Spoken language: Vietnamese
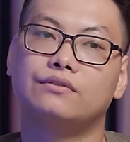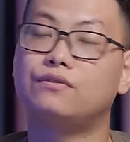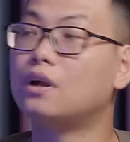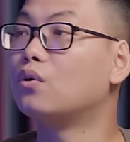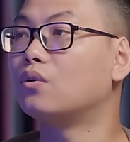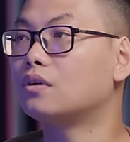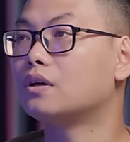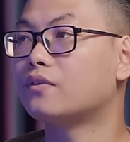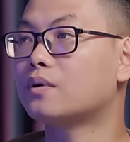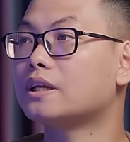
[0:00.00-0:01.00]
flow,
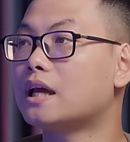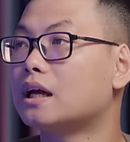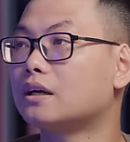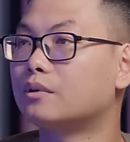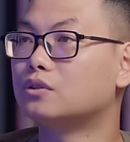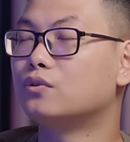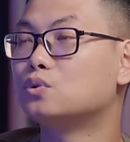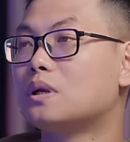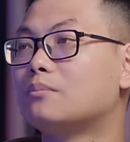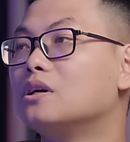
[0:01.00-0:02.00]
phong cách nhạc, mặc dù Phúc
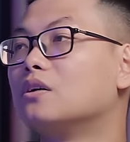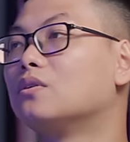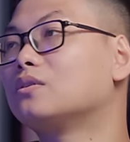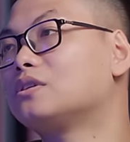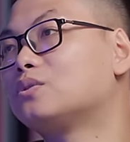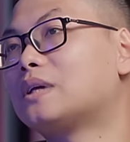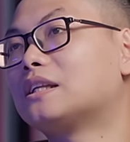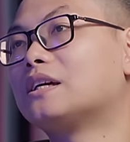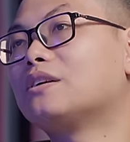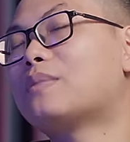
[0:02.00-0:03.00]
Du làm được, đúng không? Nhưng chúng ta
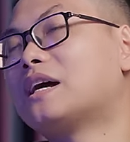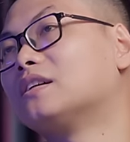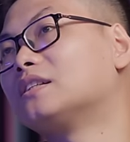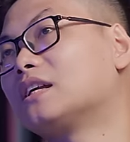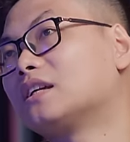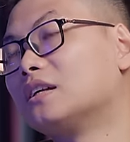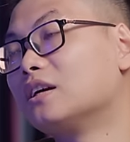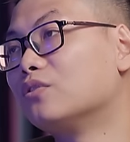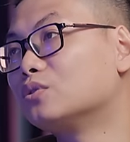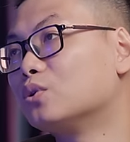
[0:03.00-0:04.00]
thấy những bài thời gian gần đây
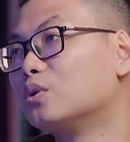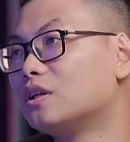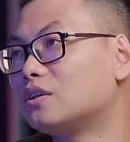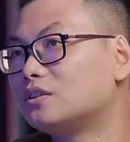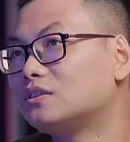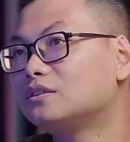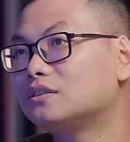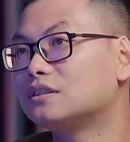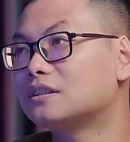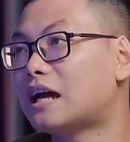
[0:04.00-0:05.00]
của Phúc Du ấy nó
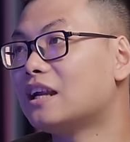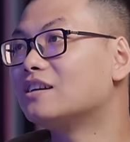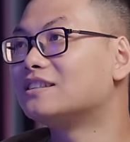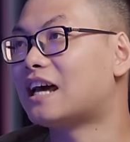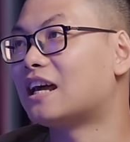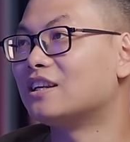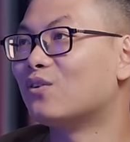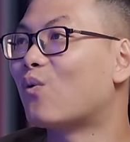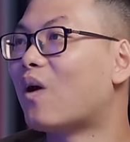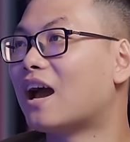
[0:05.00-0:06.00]
khá là đơn giản,
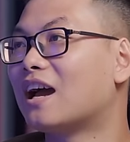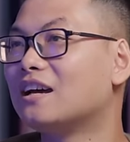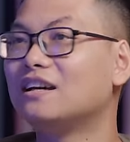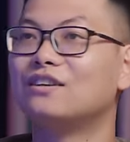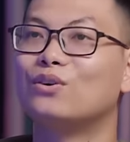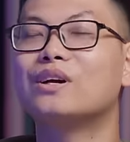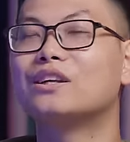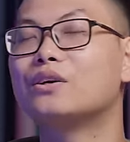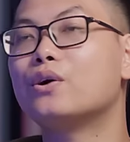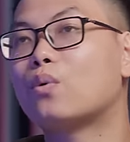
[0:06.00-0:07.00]
hiệu quả. Ok thì
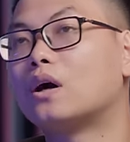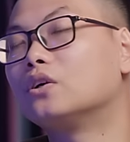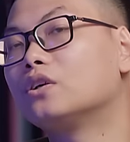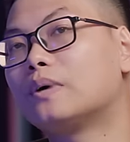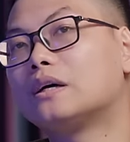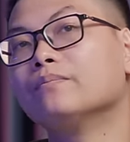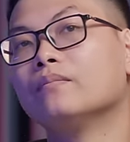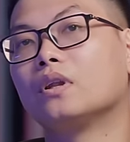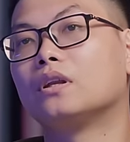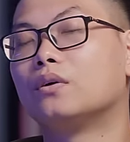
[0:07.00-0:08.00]
nó hiệu quả thôi, nhưng mà
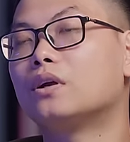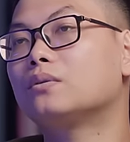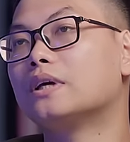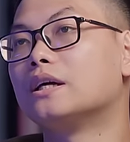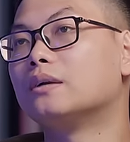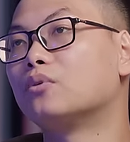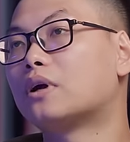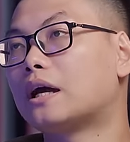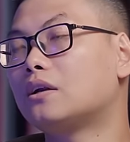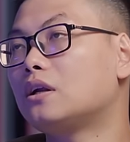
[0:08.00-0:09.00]
điều đấy nó cũng thể hiện một
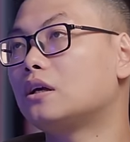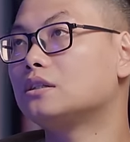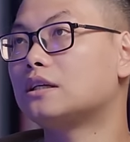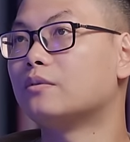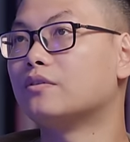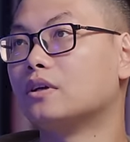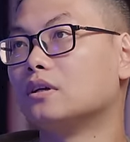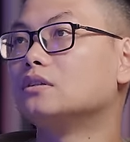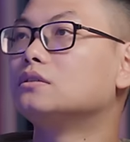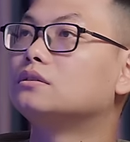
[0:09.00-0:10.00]
cái đó là đơn giản, bởi
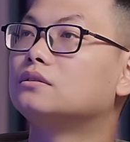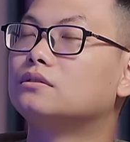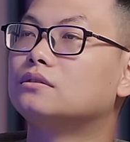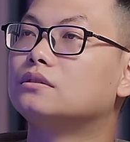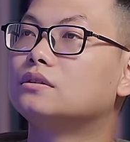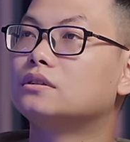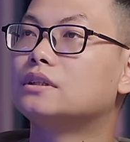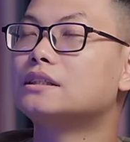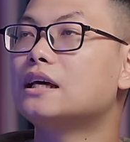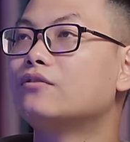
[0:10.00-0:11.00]
vì
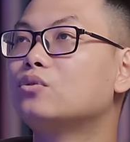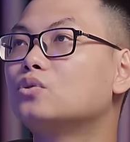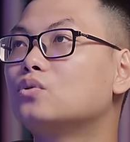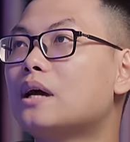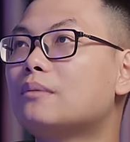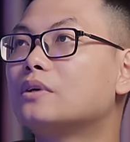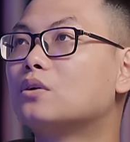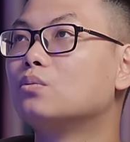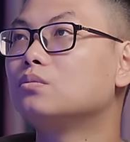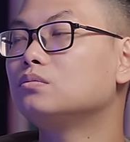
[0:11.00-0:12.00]
tính ra Phúc Du rap thì
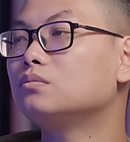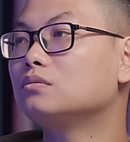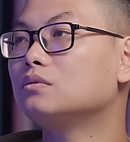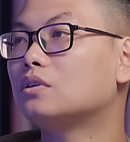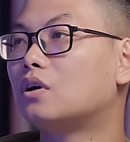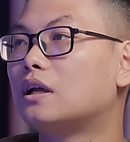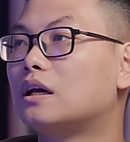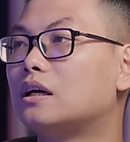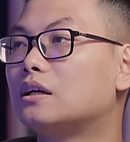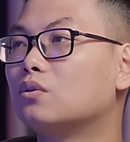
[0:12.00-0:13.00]
cũng gọi
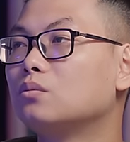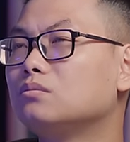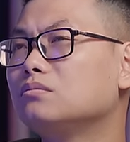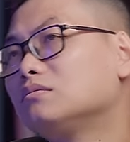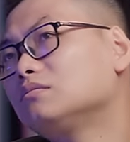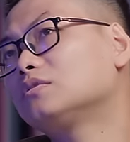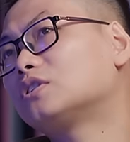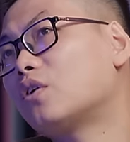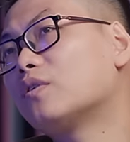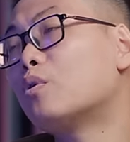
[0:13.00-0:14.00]
là cũng
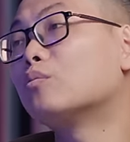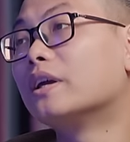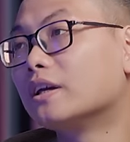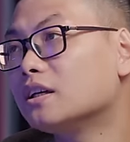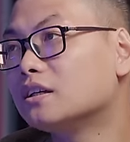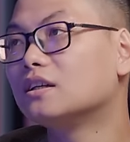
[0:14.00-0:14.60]
so với bọn mình ấy